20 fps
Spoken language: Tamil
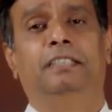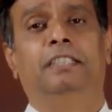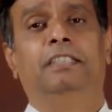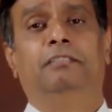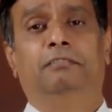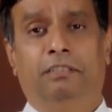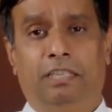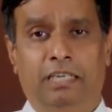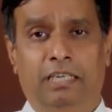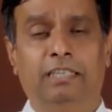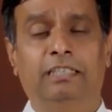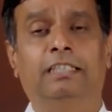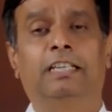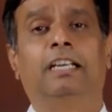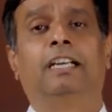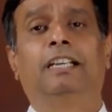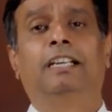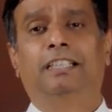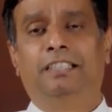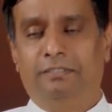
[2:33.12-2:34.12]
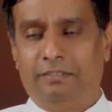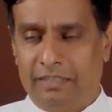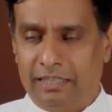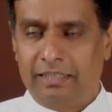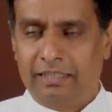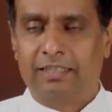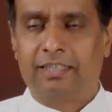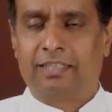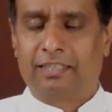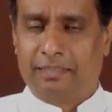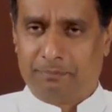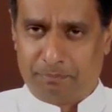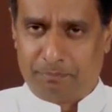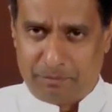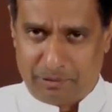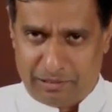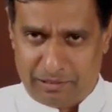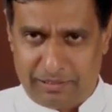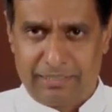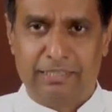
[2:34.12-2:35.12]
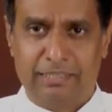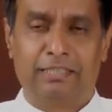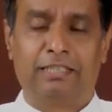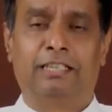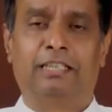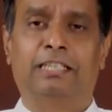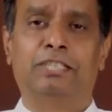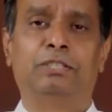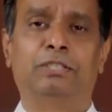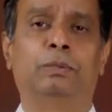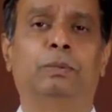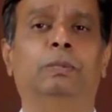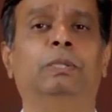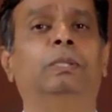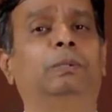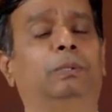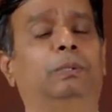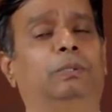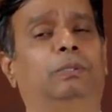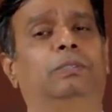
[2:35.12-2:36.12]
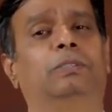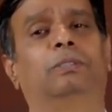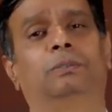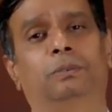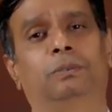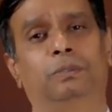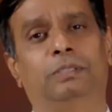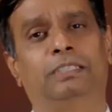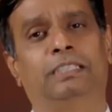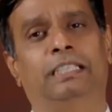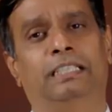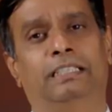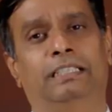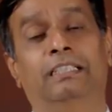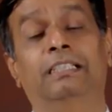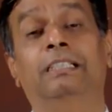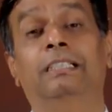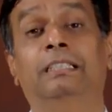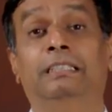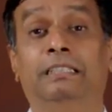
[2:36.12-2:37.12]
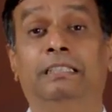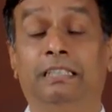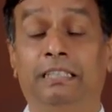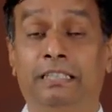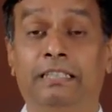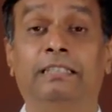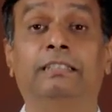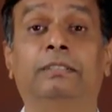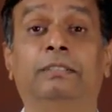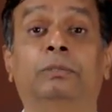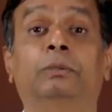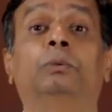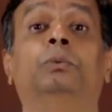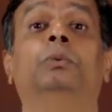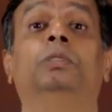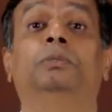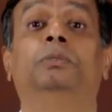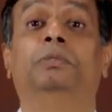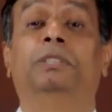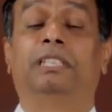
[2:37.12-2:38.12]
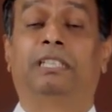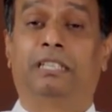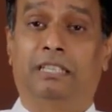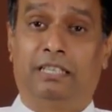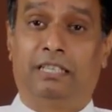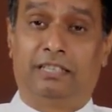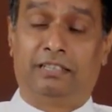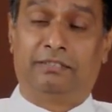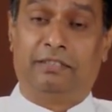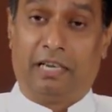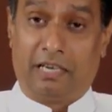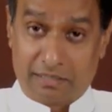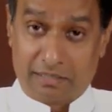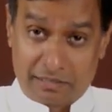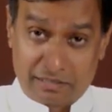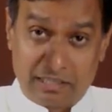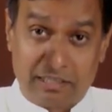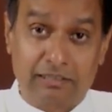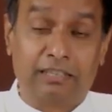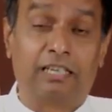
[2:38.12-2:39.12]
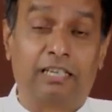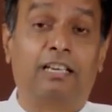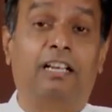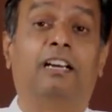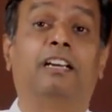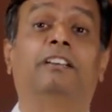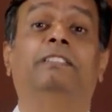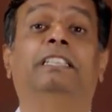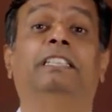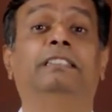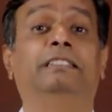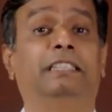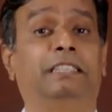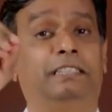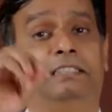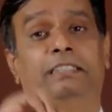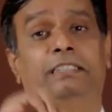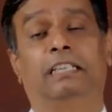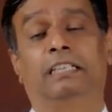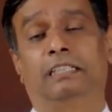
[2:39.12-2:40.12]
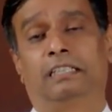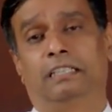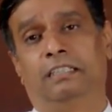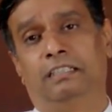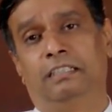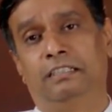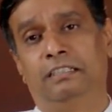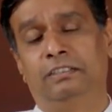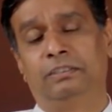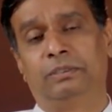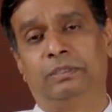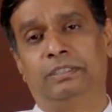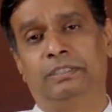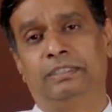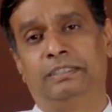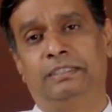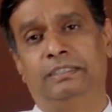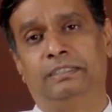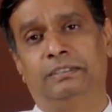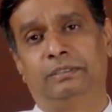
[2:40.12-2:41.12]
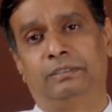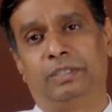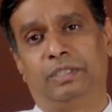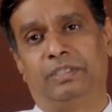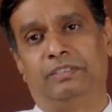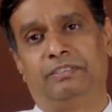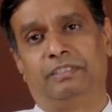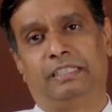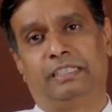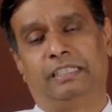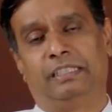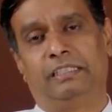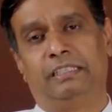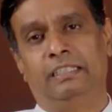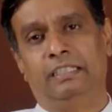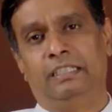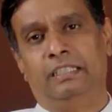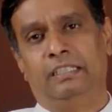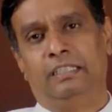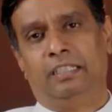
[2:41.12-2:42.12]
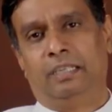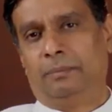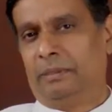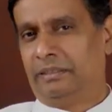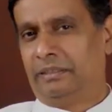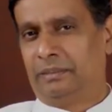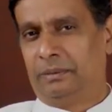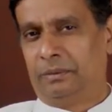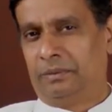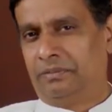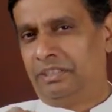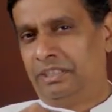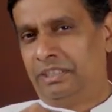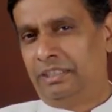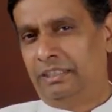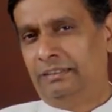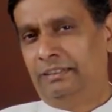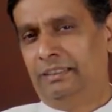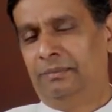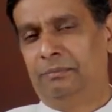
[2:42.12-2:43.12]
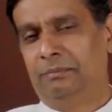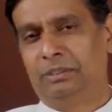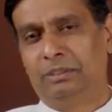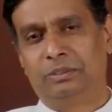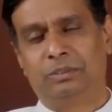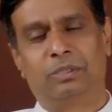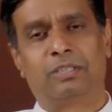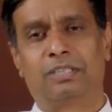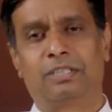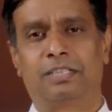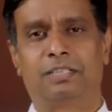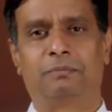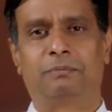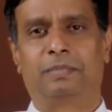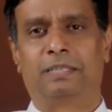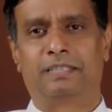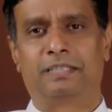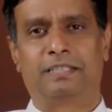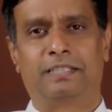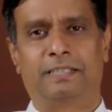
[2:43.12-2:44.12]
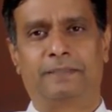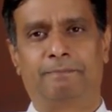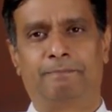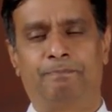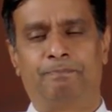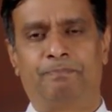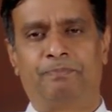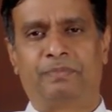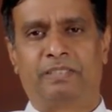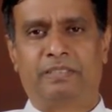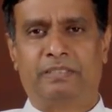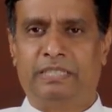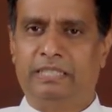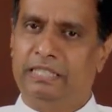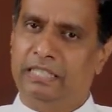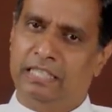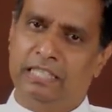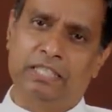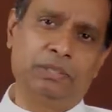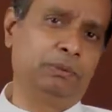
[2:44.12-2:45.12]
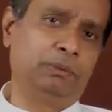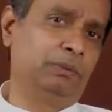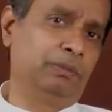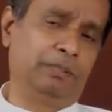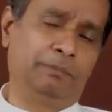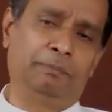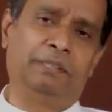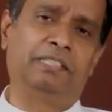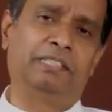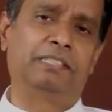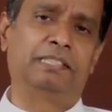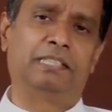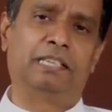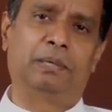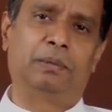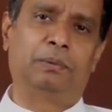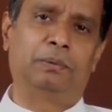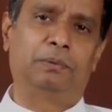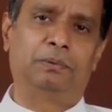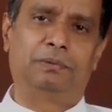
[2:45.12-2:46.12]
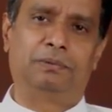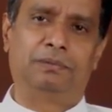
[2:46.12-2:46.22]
வாழ்க்கை விளக்க பாடங்களை சொல்லி கொடுக்கக்கூடிய இறை தூதுவர்களாகவே ஆசான்களாகவே தெரிந்தார்கள்னு சொல்லி சொல்ல வர்ற அப்போ அதில் ஒரு விஷயத்த நமக்கு சொல்கிறாரு பாருங்க நீ யாரு கூட பேசினாலும்